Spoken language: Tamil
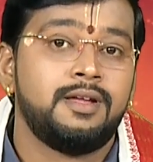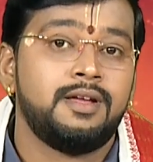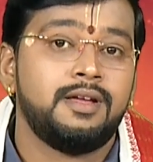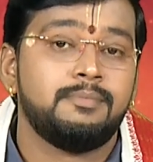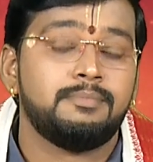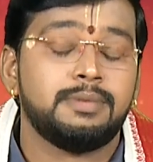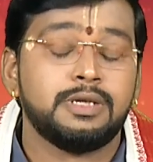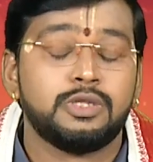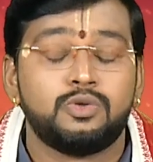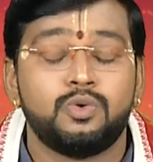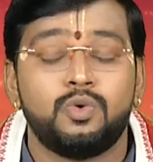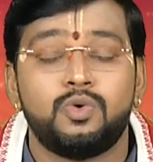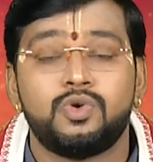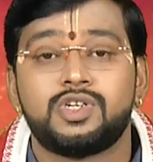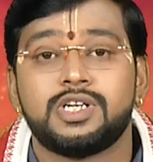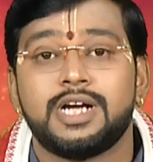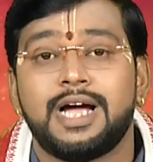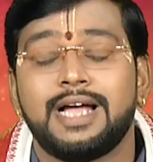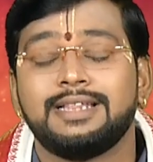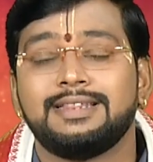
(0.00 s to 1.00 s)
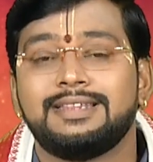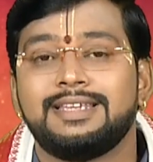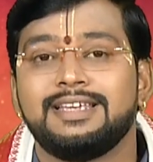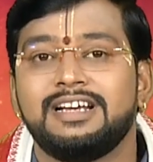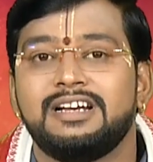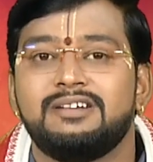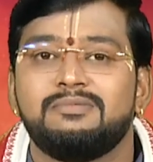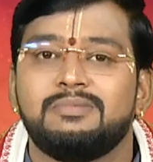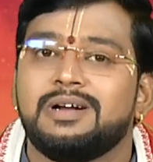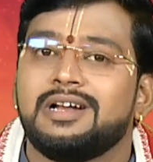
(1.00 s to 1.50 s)
பித்ரு
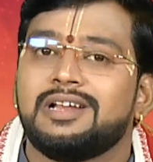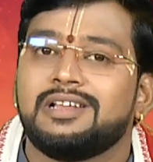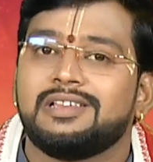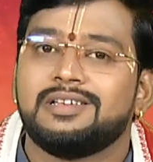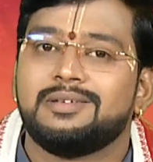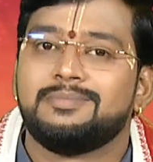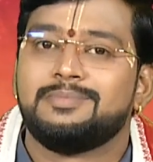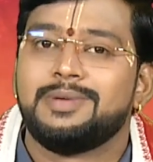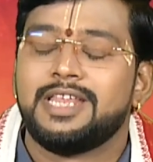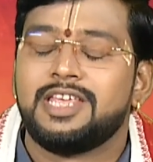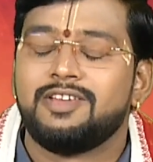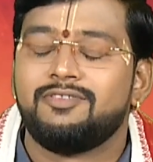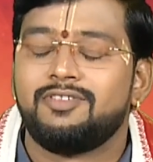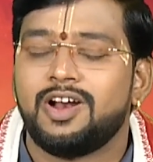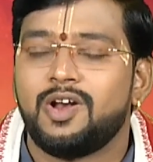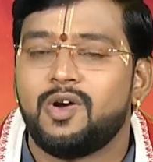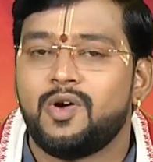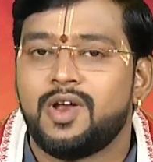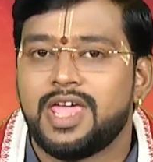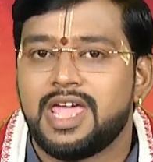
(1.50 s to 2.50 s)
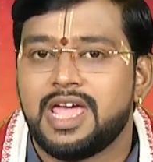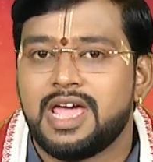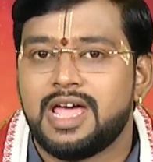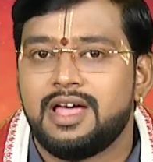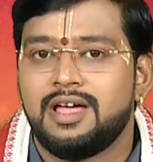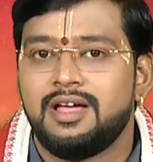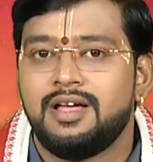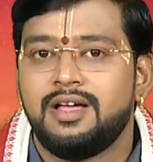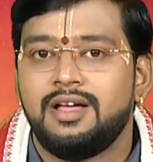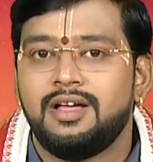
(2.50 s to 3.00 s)
சாந்திகள் பண்ணுறது பெரியவங்களுடைய
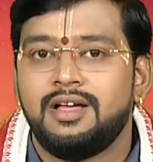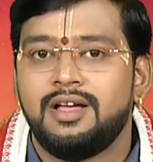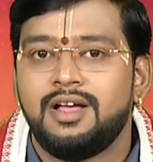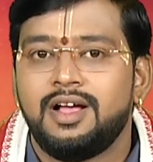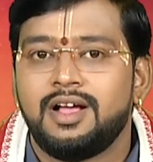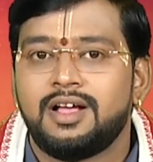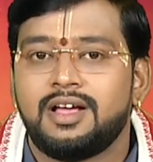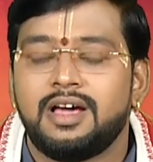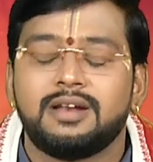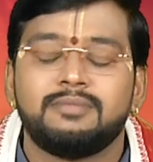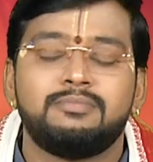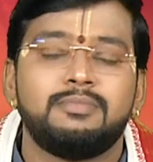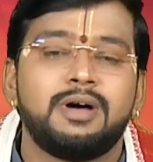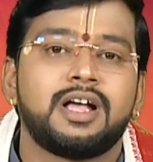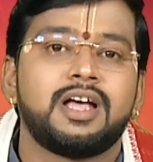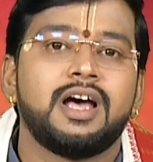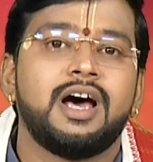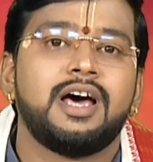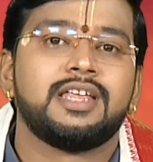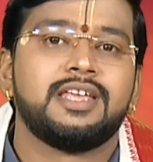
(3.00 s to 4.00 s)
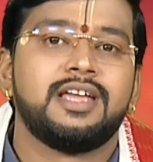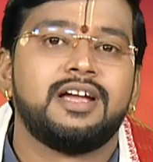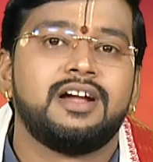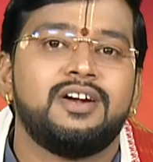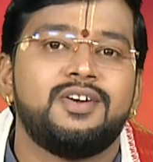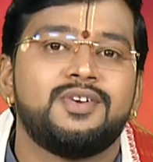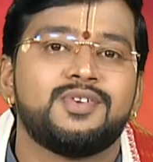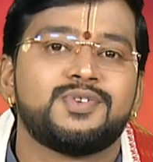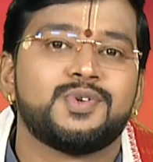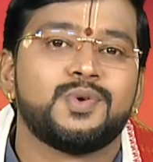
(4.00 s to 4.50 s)
கர்ம
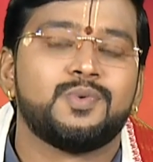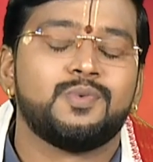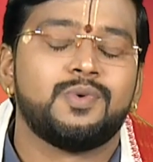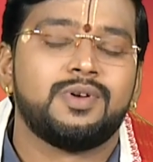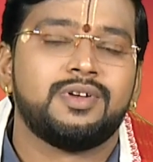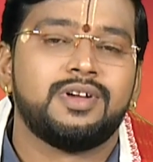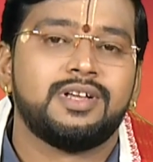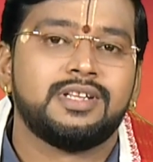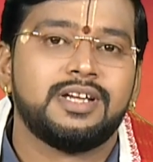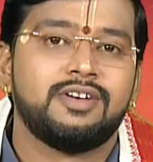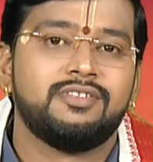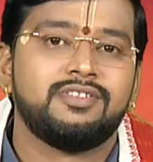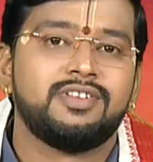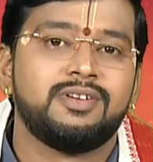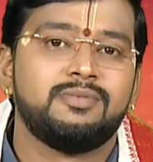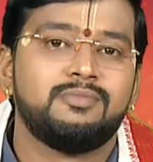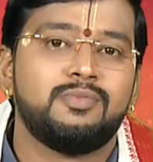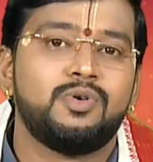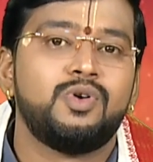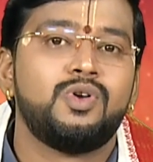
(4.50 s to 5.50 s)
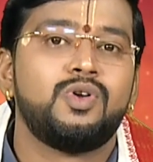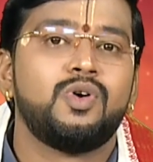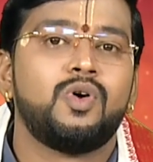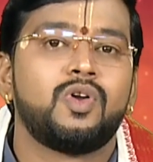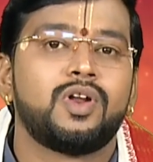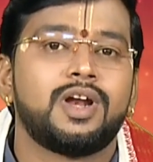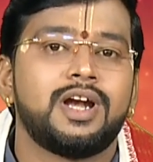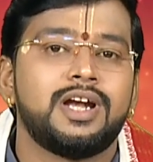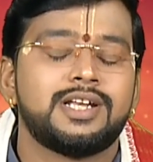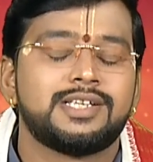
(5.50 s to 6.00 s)
காரியங்கள்னு சொல்லுவோம் அதாவது
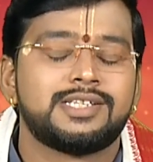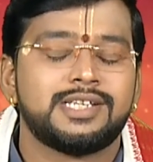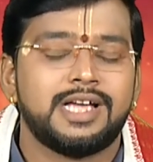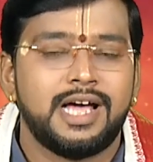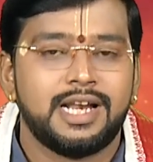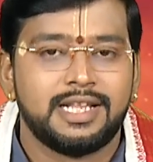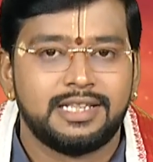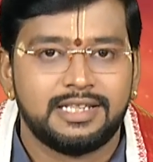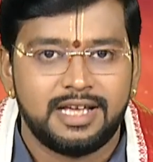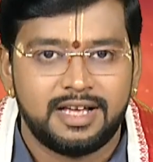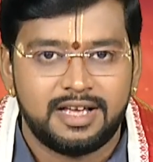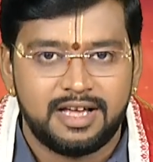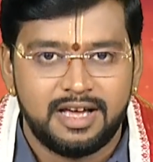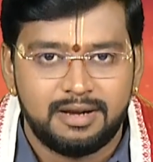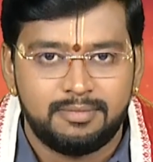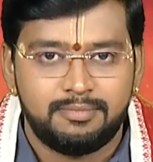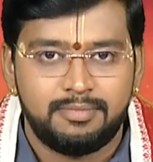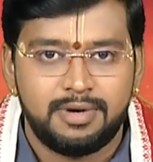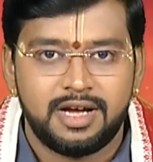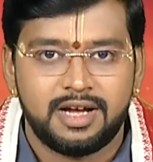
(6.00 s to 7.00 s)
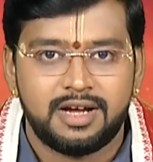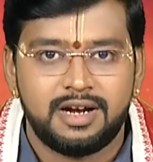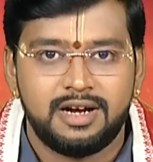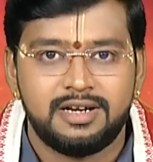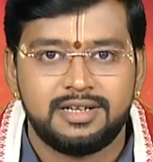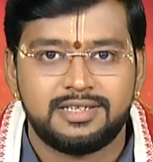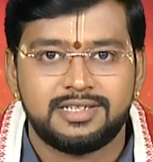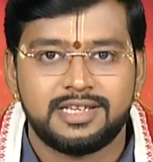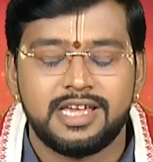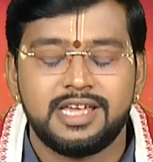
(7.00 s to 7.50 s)
முன்னோர்கள் சார்ந்த
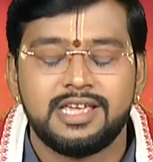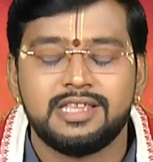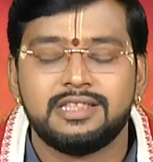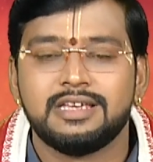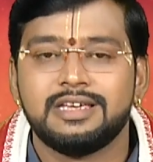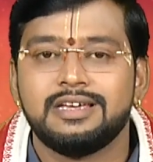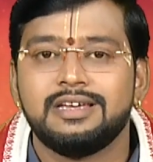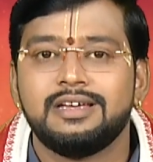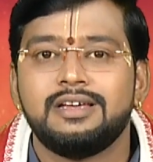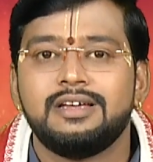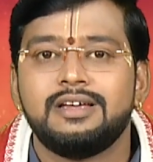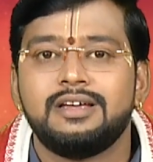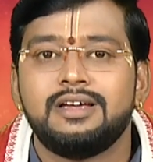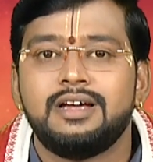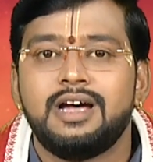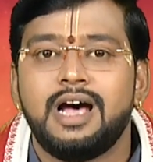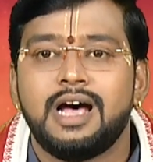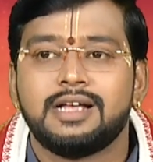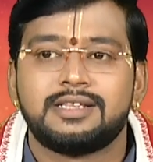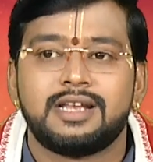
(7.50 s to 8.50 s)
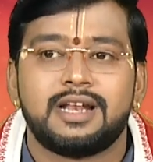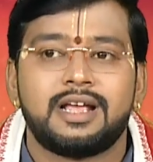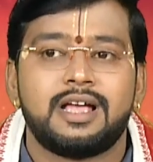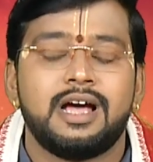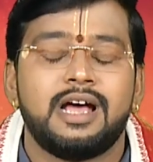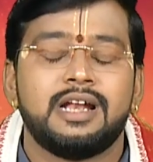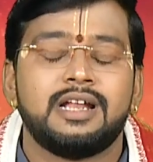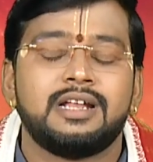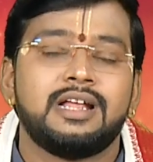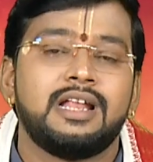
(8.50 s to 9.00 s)
கர்மாக்கள் செய்து
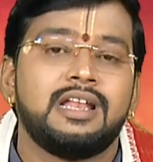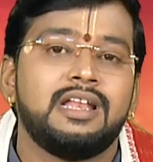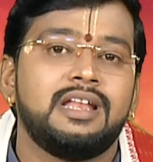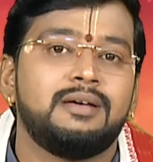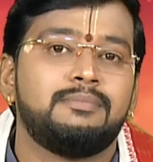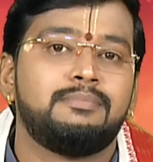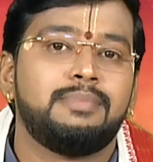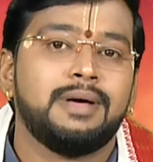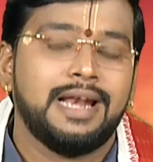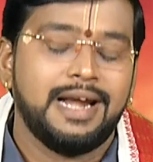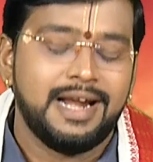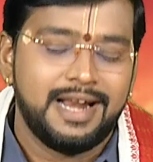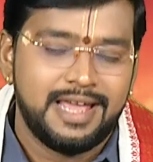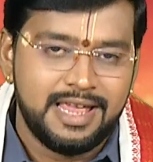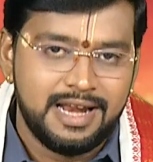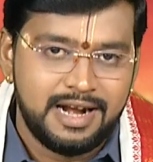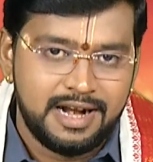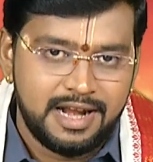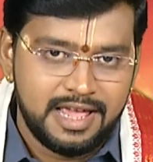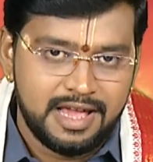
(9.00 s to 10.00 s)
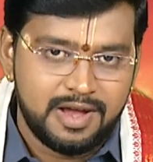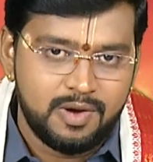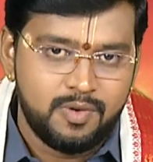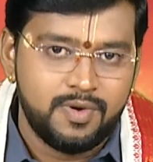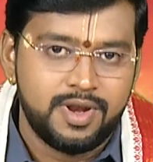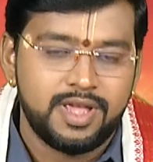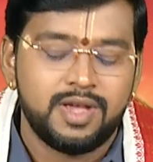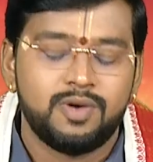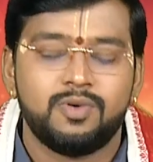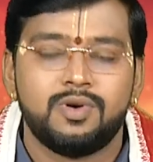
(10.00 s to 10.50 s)
அதற்கான நல்ல பலனை
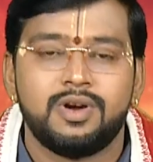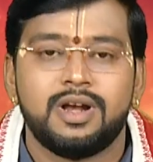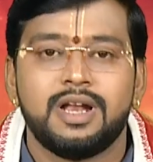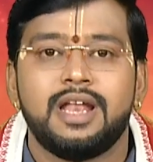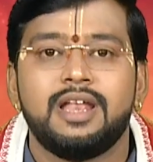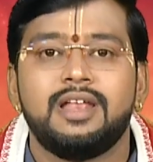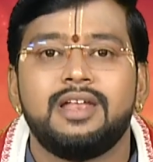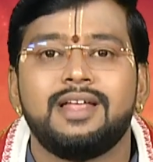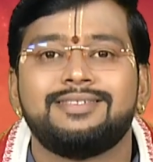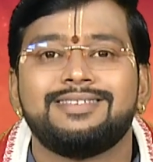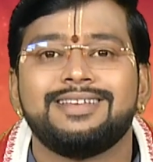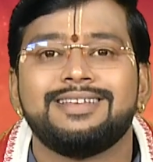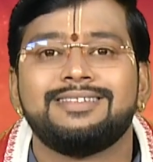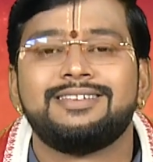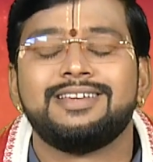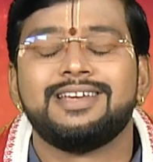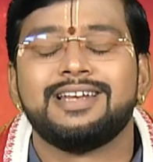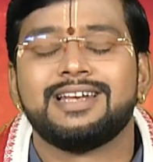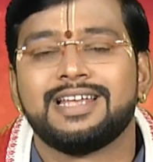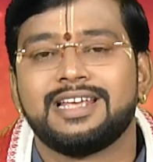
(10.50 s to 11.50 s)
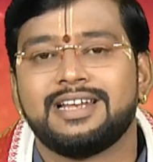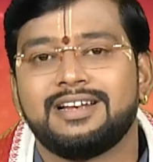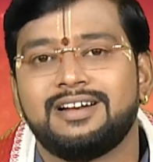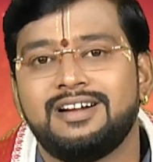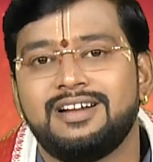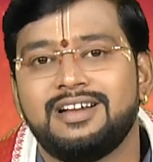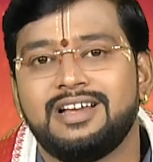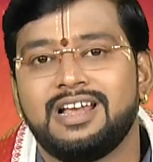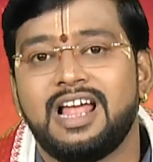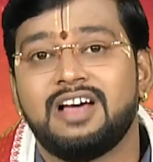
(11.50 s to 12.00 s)
அடையக்கூடிய ஒரு நல்ல திதி இன்றைய
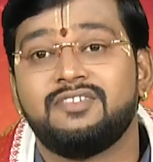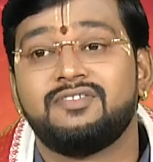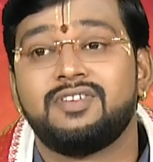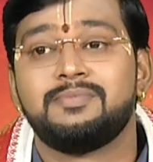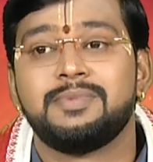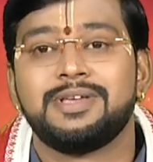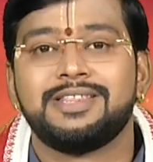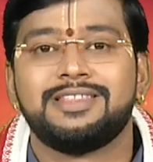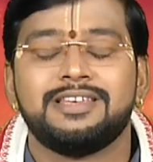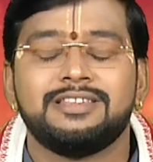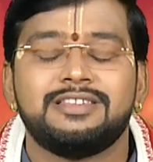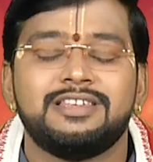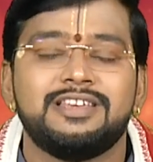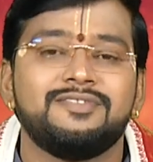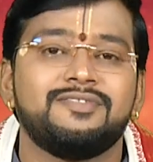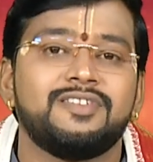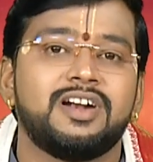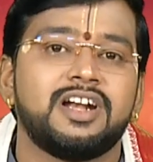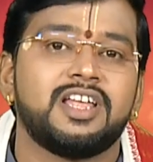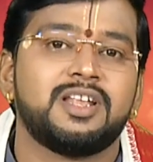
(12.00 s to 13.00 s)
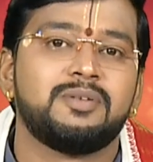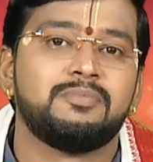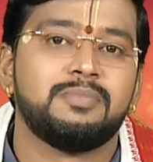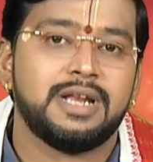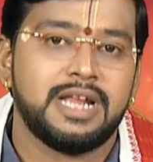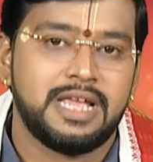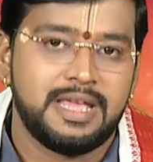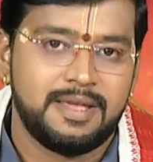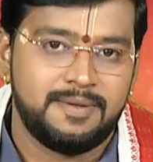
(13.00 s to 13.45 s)
நாள் நவமி திதி வளர்பிறை